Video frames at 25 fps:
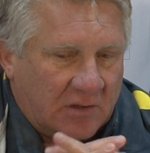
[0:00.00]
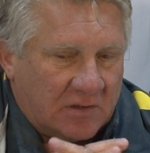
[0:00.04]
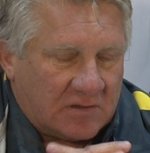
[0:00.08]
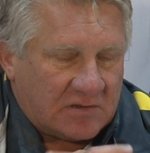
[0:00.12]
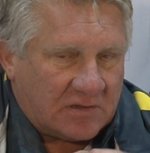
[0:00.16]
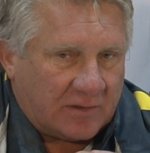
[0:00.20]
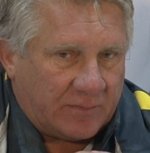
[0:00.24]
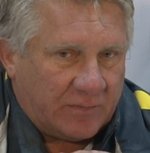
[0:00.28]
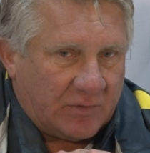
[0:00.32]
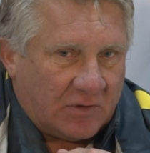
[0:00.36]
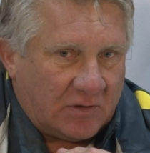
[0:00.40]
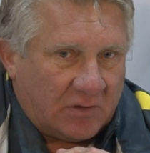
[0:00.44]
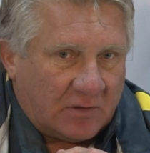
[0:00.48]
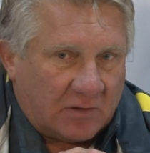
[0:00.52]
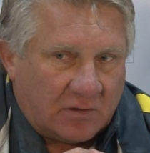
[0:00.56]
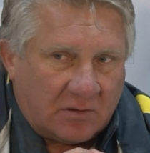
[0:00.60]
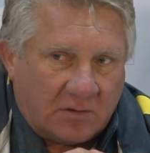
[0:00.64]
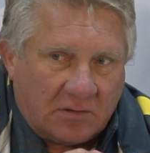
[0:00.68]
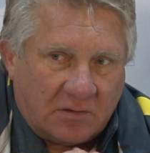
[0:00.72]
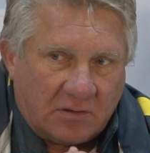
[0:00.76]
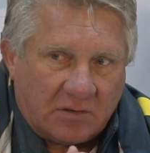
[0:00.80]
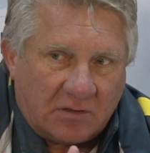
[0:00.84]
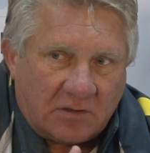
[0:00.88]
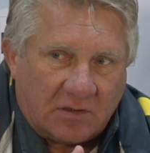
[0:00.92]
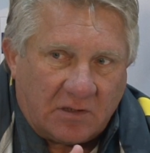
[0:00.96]
соперник
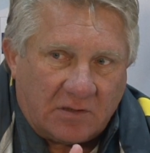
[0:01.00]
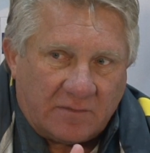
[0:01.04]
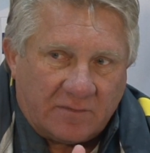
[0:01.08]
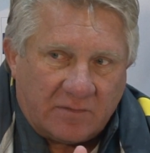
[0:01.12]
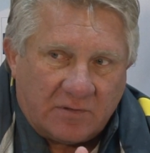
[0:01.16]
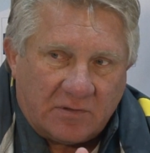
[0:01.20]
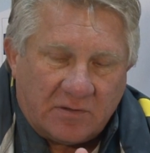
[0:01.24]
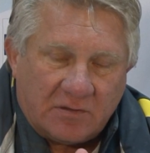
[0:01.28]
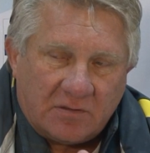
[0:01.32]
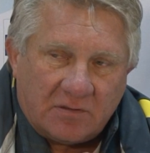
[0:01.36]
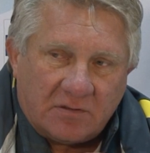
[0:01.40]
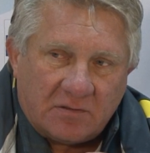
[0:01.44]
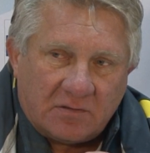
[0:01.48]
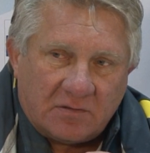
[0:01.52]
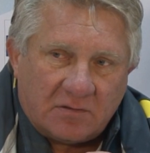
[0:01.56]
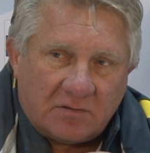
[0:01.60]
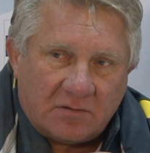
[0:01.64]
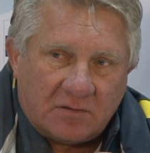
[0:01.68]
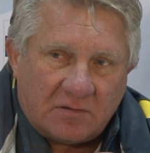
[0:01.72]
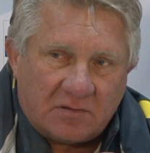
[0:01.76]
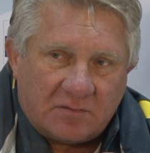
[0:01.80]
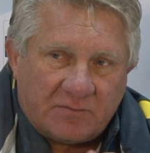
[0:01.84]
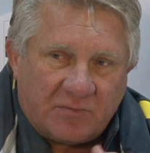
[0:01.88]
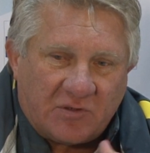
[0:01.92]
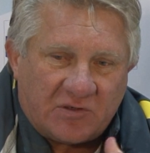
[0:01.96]
играет с
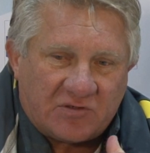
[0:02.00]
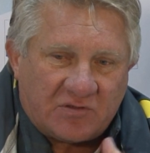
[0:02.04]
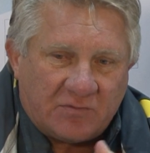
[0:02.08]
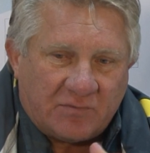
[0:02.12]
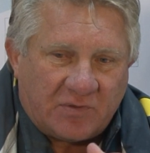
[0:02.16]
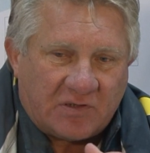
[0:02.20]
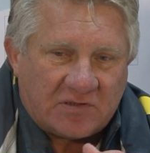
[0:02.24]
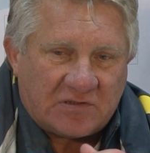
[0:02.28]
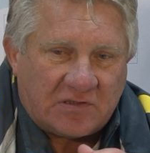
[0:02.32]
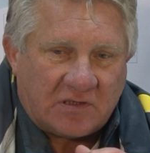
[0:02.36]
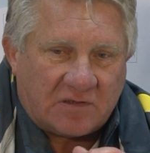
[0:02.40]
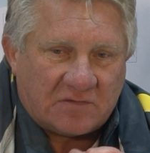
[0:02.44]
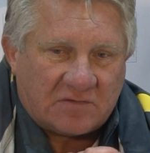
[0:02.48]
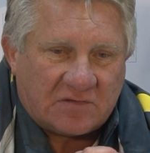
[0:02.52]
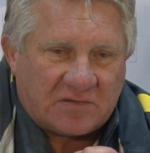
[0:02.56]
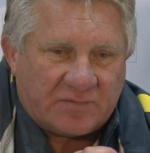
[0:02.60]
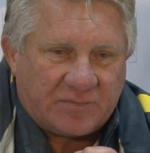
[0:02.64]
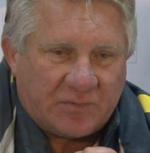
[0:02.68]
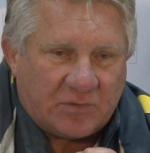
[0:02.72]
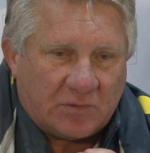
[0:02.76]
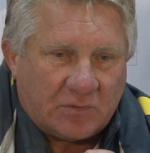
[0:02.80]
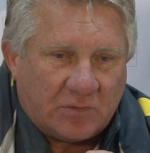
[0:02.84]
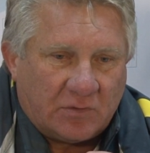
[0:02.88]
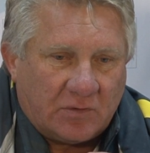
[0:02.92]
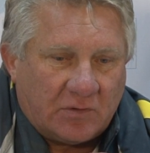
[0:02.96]
э, большим пространством за
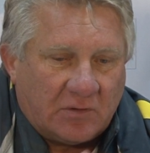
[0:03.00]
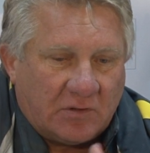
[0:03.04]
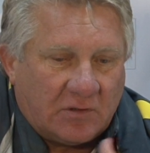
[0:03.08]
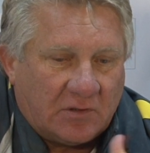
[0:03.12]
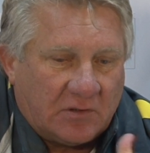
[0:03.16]
спиной.